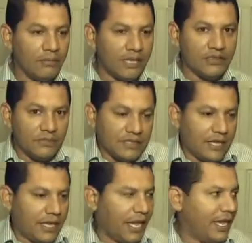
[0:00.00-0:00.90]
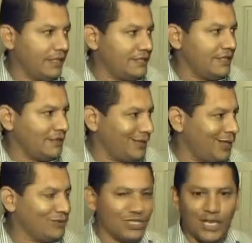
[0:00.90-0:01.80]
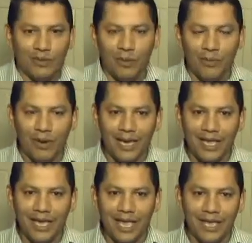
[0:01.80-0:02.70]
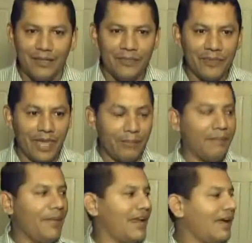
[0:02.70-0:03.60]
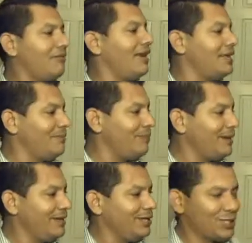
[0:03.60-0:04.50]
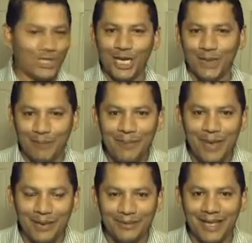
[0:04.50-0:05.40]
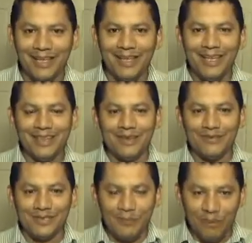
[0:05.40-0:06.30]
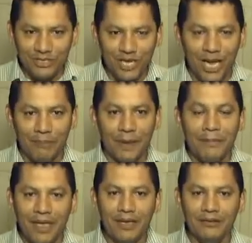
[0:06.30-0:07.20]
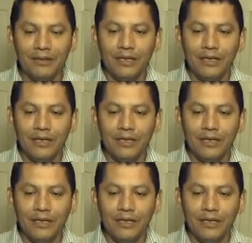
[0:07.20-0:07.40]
Mas se você quer, tem um ditado popular que quem quer beber água limpa, chega primeiro, né? Então você pode chegar primeiro